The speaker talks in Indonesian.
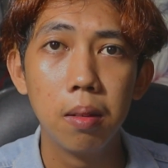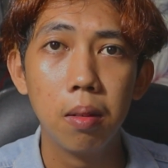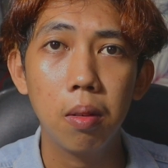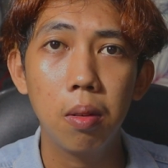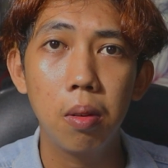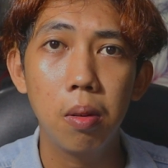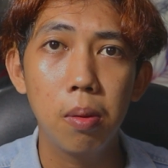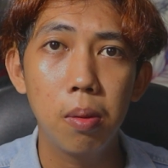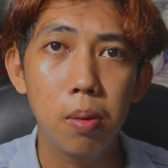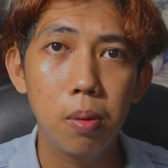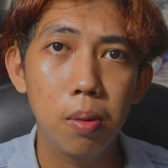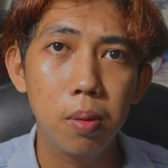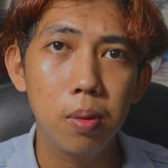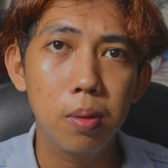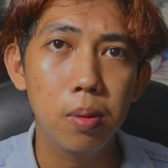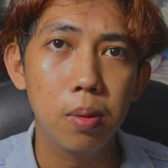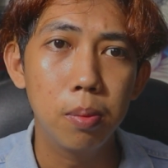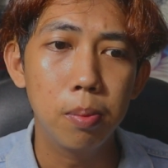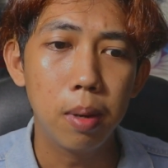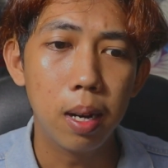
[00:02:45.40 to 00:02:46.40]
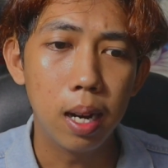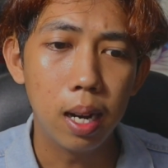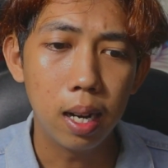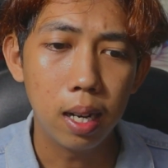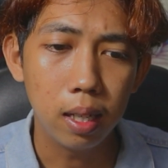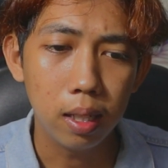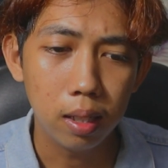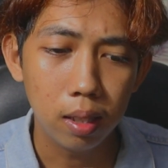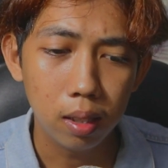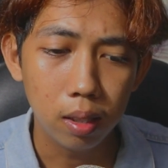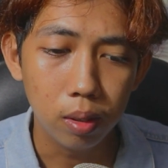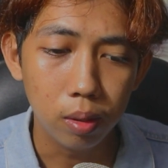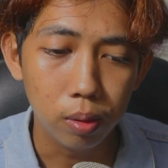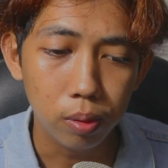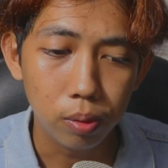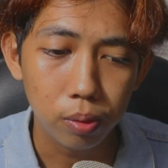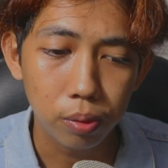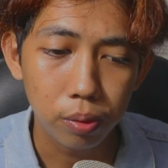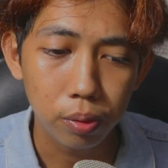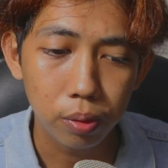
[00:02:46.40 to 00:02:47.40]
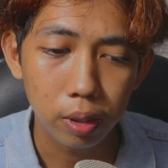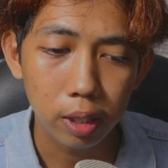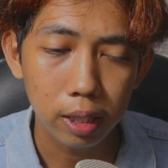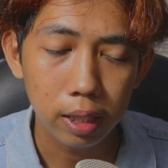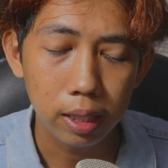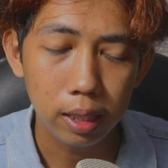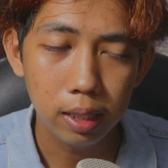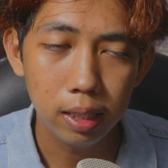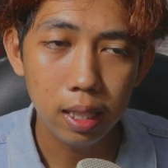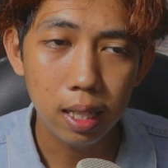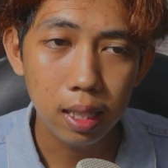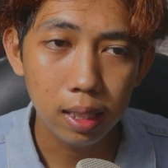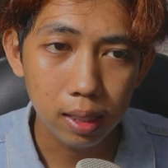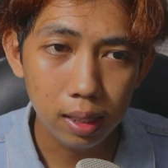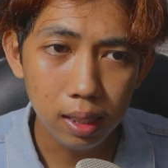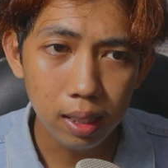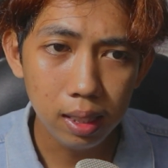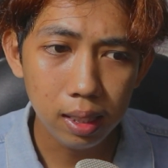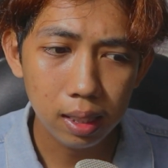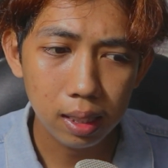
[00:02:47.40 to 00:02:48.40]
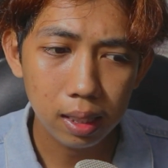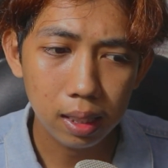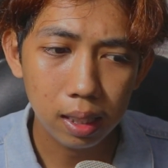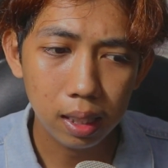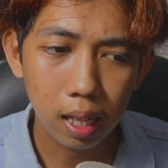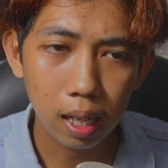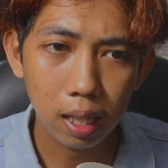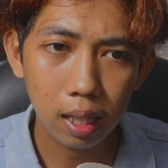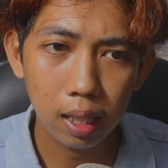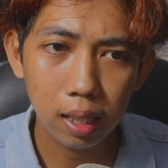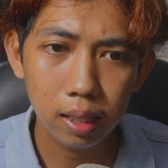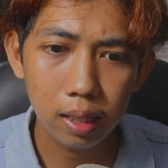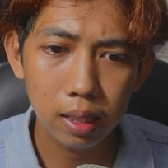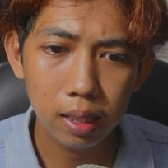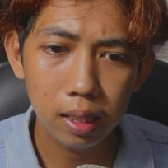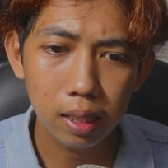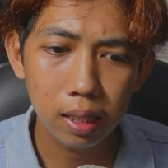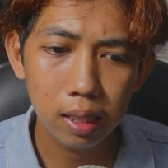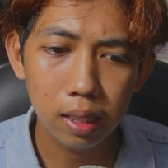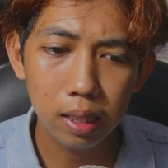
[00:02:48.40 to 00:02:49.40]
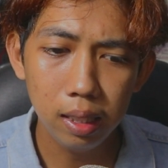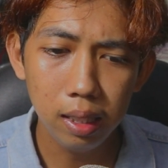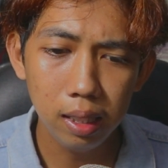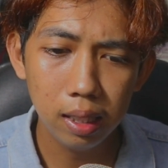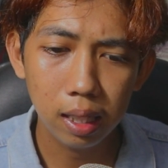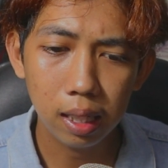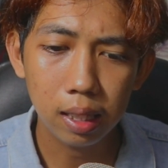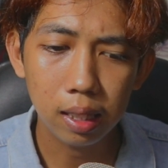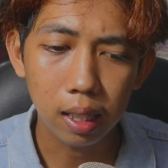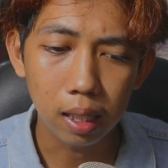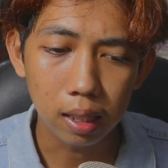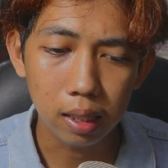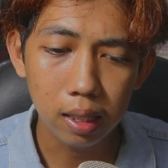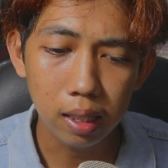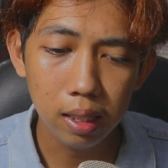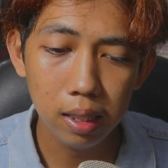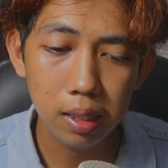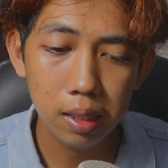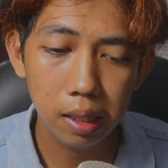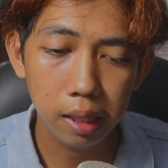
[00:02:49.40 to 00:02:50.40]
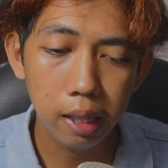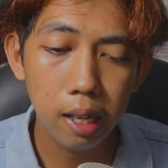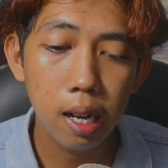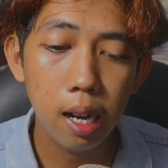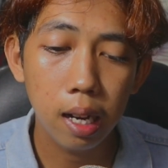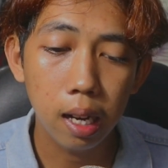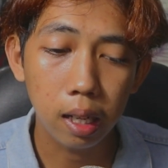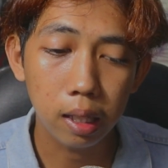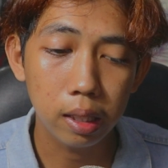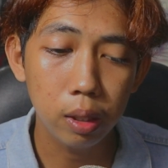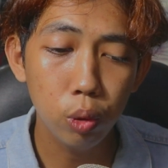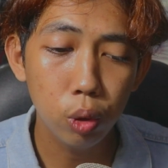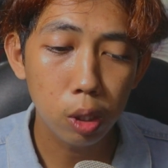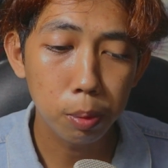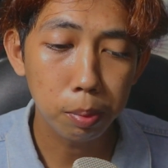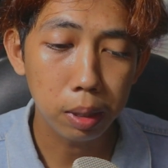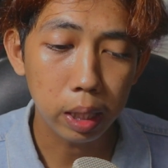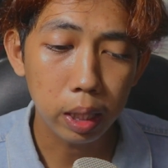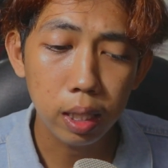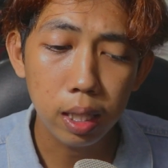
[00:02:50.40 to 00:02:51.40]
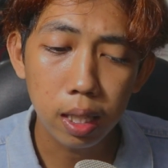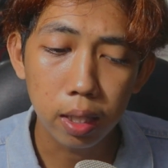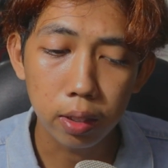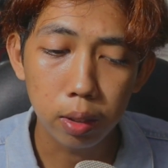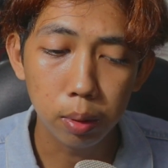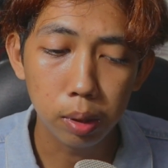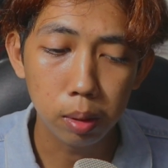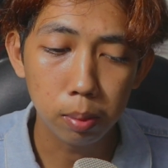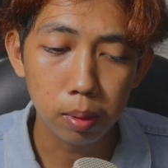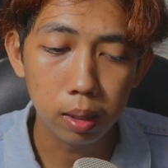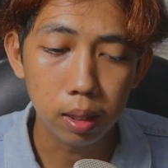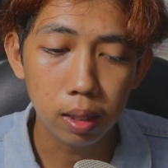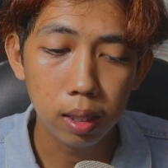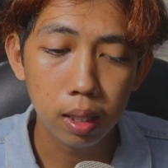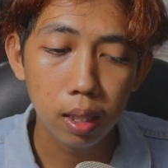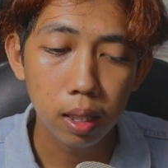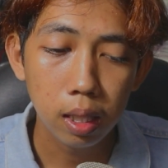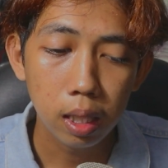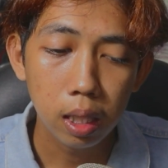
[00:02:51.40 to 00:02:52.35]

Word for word: oh my love jadi kakaknya Nick ini katanya istri dan anaknya udah meninggal teman-teman.